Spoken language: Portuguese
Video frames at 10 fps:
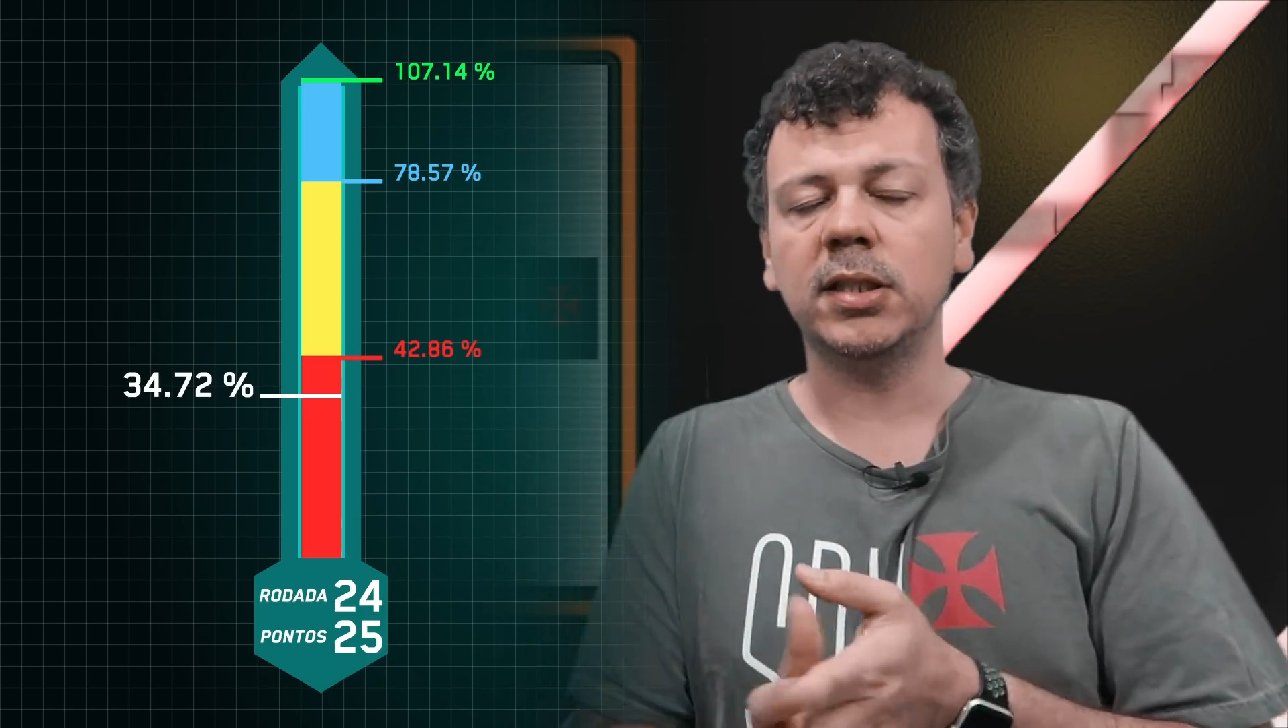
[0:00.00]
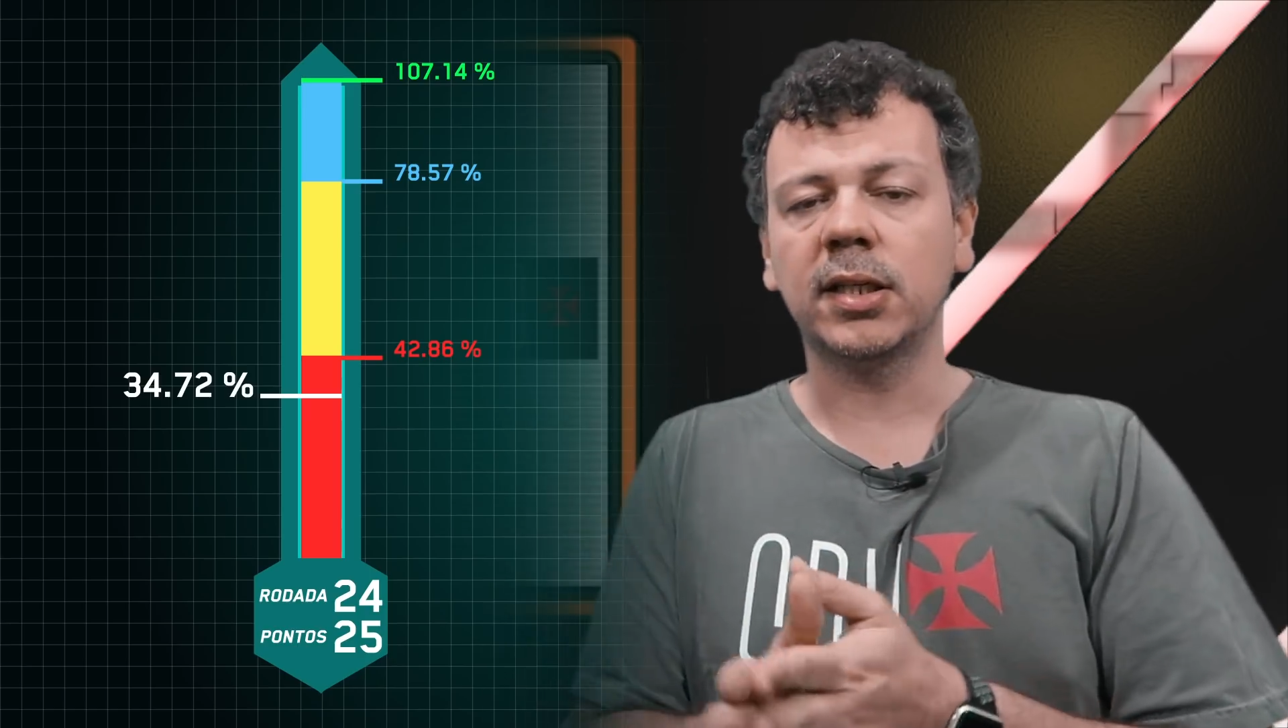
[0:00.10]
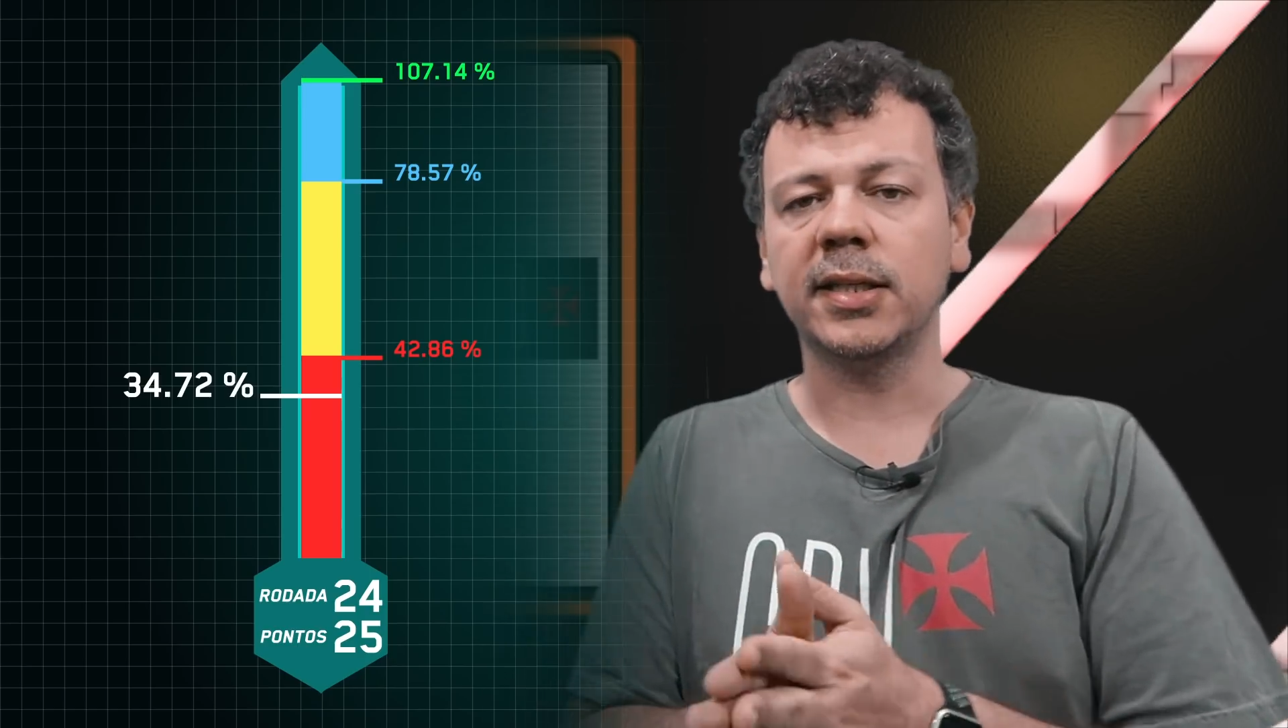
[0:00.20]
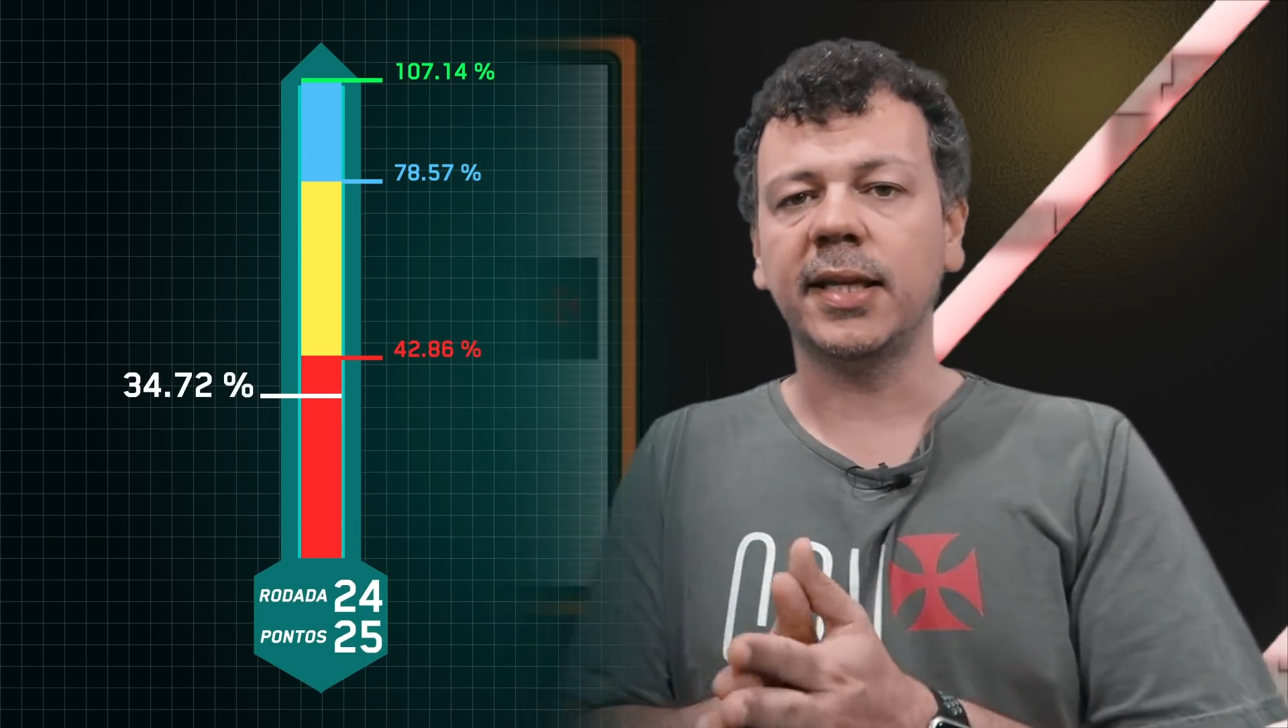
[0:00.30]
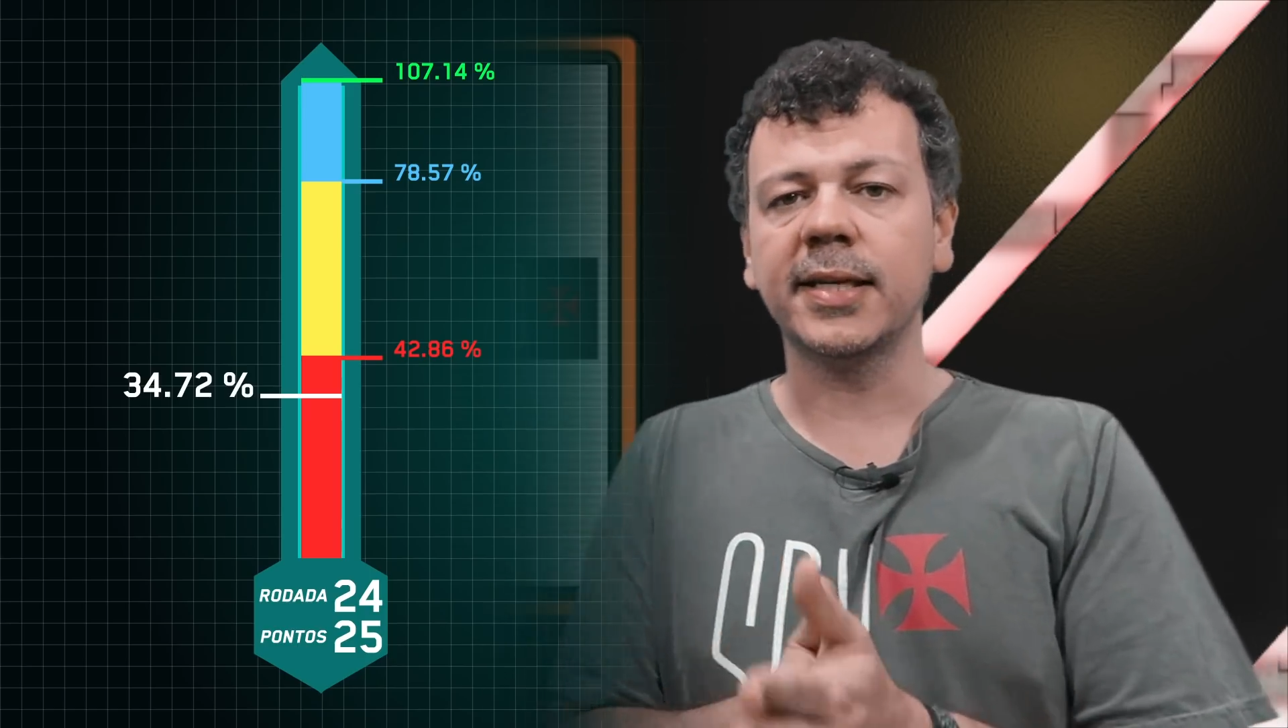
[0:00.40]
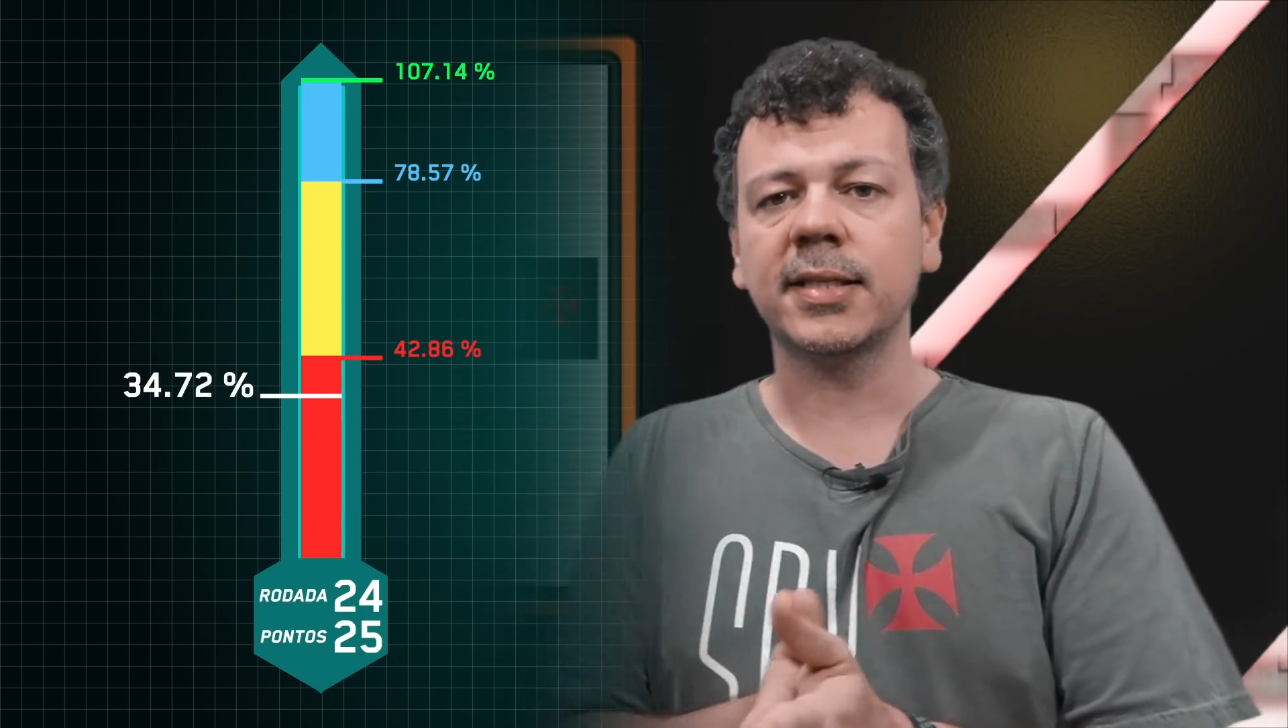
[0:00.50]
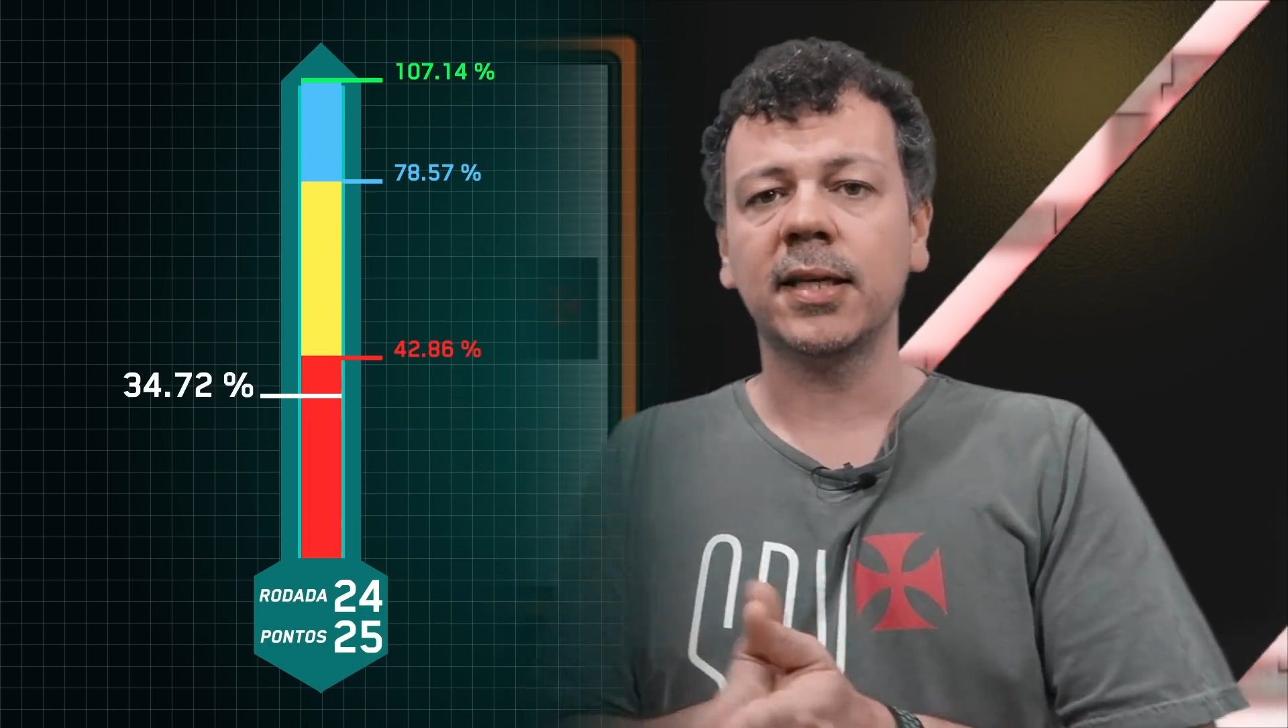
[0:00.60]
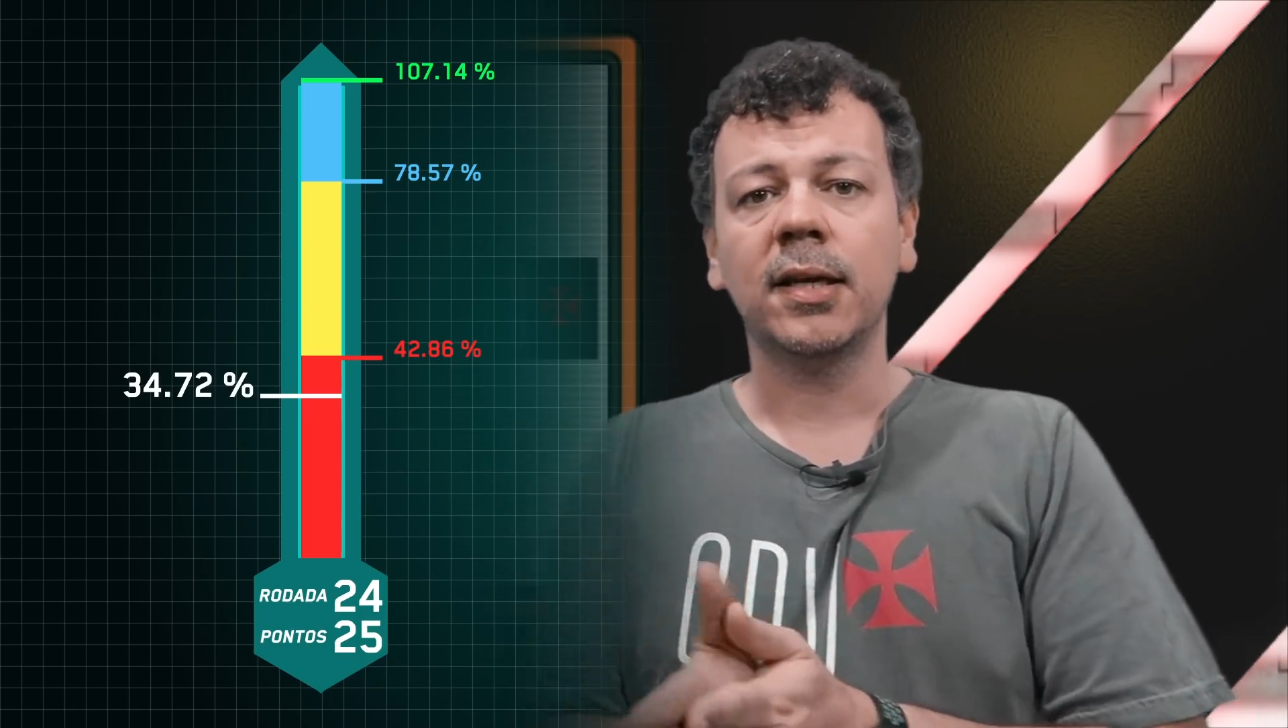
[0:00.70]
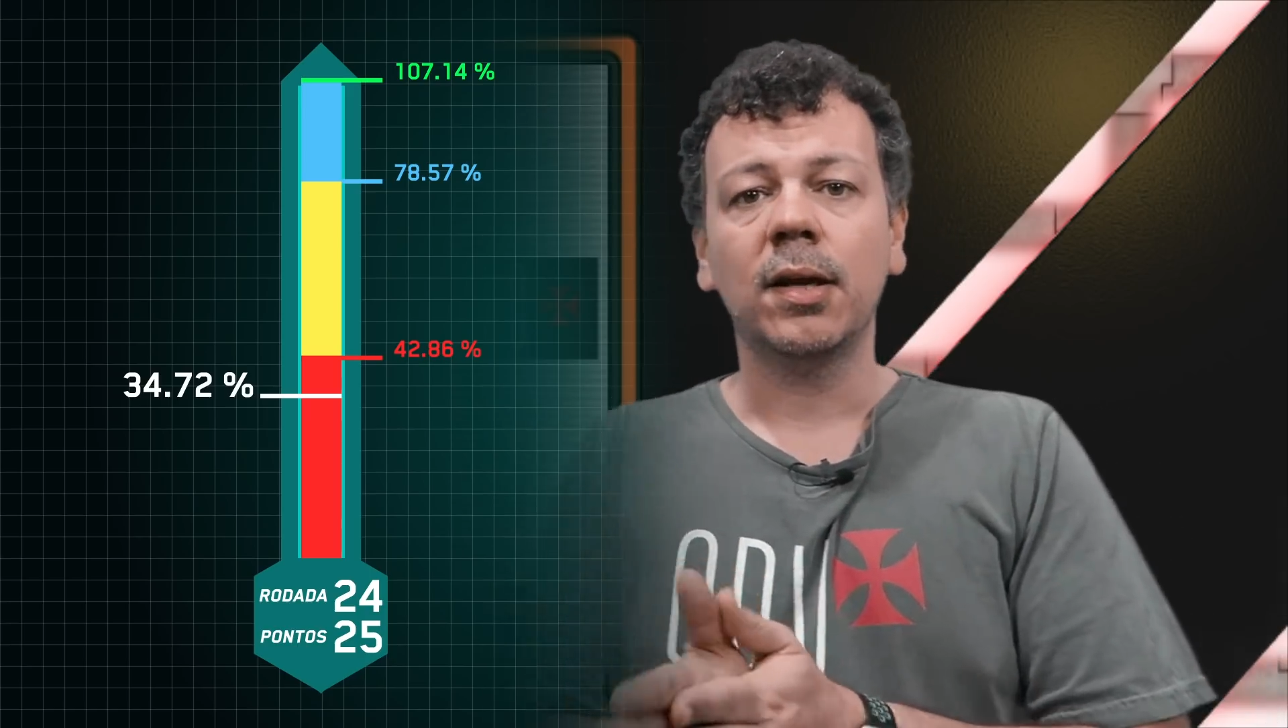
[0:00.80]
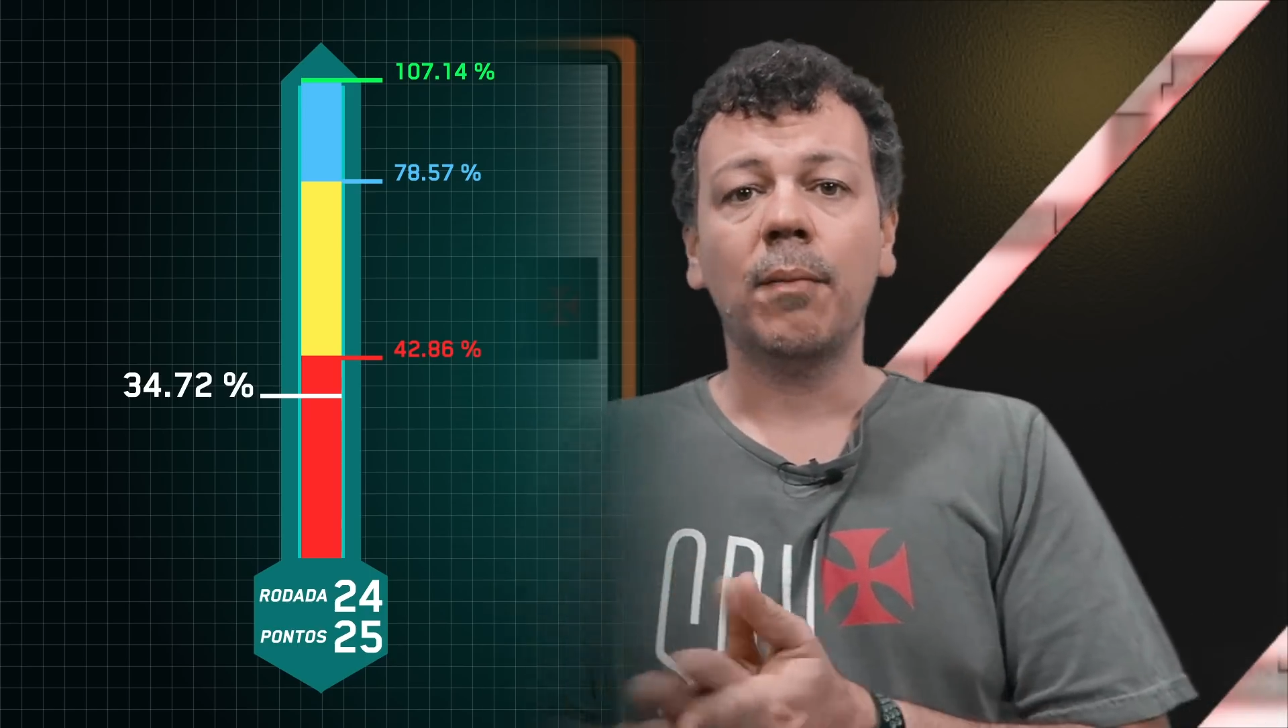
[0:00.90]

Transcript: de grandeza